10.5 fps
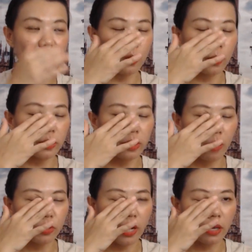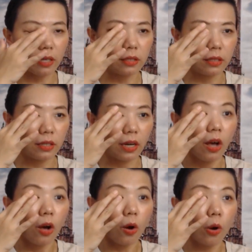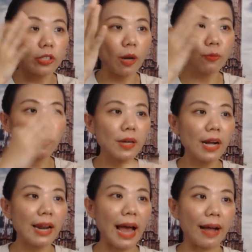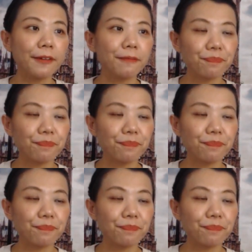ที่คนชอบเลยนะก็คือคนชอบดูเบื้องหลัง